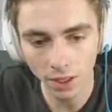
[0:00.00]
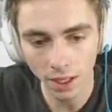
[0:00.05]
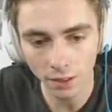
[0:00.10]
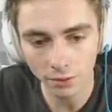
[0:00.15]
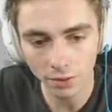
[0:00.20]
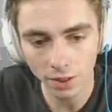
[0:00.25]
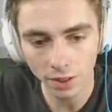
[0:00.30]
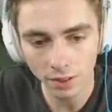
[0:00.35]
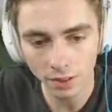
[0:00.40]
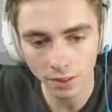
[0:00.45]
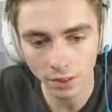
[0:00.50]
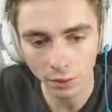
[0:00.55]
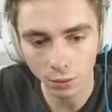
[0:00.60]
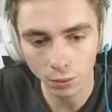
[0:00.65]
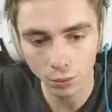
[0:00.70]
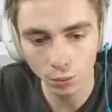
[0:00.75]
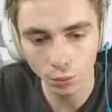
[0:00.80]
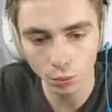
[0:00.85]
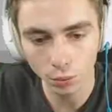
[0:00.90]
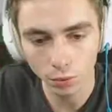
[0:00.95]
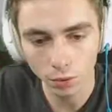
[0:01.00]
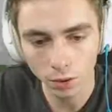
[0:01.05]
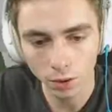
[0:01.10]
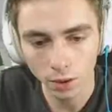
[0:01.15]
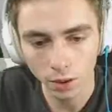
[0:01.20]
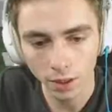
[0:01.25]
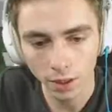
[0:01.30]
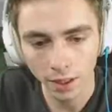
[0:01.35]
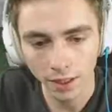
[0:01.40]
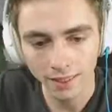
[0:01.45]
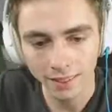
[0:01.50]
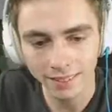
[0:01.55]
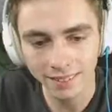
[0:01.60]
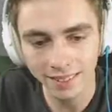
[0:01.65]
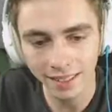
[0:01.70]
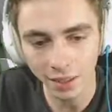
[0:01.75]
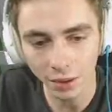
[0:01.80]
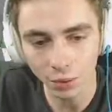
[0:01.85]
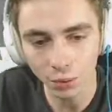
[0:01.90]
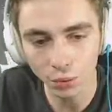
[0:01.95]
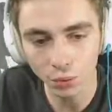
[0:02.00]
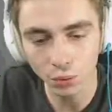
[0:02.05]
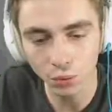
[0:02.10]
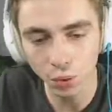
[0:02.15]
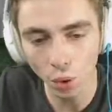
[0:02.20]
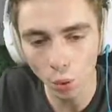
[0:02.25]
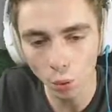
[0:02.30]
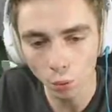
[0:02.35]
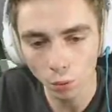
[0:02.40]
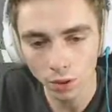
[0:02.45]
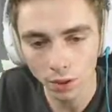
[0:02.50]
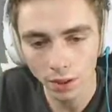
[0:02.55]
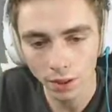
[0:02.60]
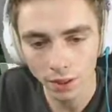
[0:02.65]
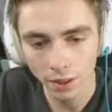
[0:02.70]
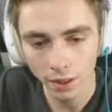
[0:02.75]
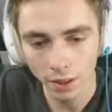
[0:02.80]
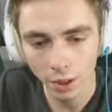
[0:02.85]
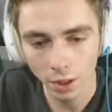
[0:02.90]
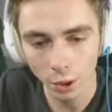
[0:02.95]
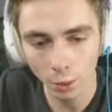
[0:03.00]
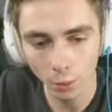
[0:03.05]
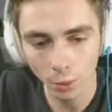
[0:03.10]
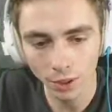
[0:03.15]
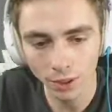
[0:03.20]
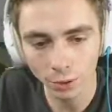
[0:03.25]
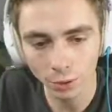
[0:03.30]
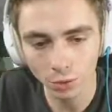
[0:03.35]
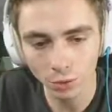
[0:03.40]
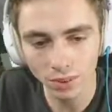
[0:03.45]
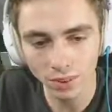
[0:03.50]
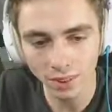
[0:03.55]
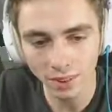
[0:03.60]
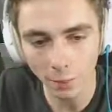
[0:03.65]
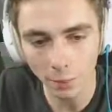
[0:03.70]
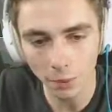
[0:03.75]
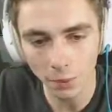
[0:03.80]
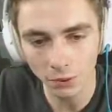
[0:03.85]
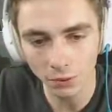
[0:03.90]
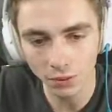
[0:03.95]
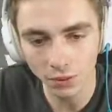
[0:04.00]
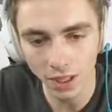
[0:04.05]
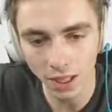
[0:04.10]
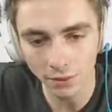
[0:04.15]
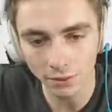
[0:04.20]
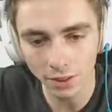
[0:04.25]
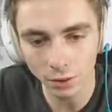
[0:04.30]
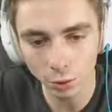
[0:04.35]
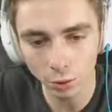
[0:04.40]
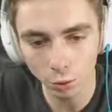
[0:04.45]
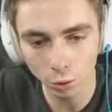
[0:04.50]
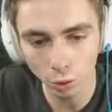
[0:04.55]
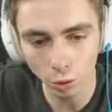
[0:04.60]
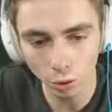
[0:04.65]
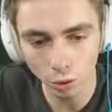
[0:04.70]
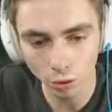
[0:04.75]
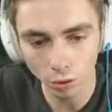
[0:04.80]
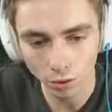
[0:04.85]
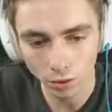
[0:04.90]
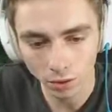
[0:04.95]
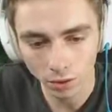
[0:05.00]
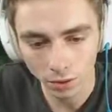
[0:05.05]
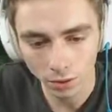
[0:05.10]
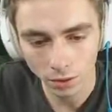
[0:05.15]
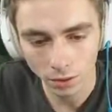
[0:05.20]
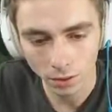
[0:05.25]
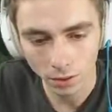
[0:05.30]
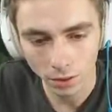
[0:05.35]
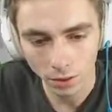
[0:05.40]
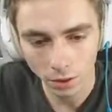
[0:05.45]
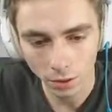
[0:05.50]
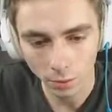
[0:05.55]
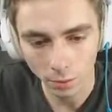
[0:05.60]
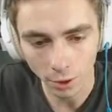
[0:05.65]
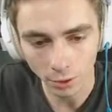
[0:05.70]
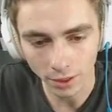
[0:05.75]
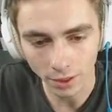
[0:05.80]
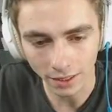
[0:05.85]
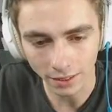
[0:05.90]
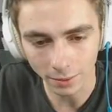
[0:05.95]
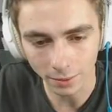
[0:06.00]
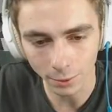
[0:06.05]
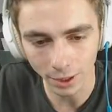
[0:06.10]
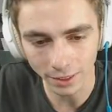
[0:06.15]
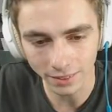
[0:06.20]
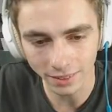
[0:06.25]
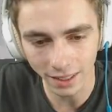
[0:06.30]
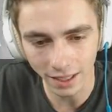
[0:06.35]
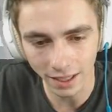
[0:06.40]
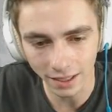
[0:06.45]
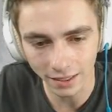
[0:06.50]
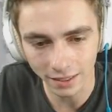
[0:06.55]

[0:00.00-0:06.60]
la vie, c'est fou. C'est fou Comment il nous simplifie la vie, ce truc Regardez-moi ça